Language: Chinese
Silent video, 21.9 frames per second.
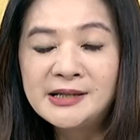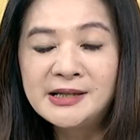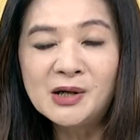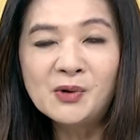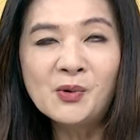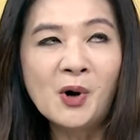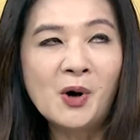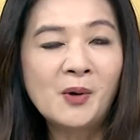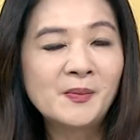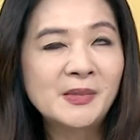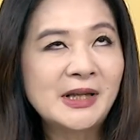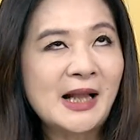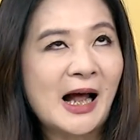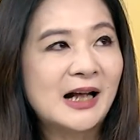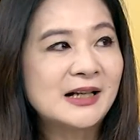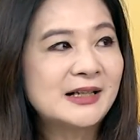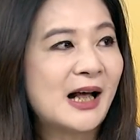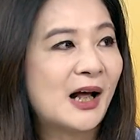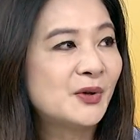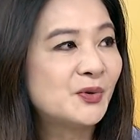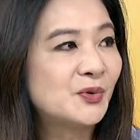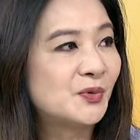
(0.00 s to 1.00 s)
结果我们大
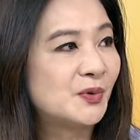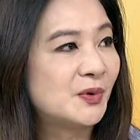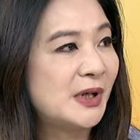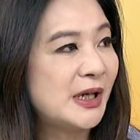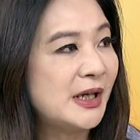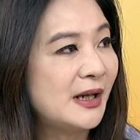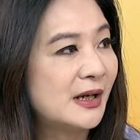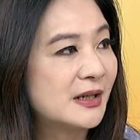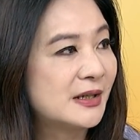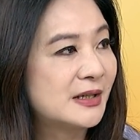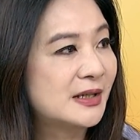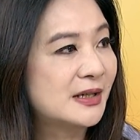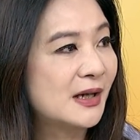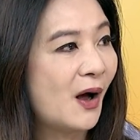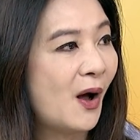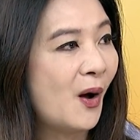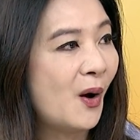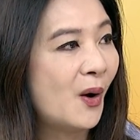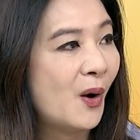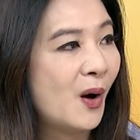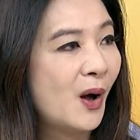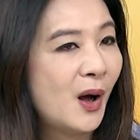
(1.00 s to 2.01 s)
家努力了之
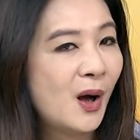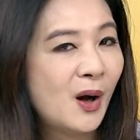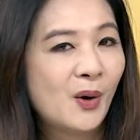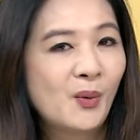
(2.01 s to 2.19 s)
后，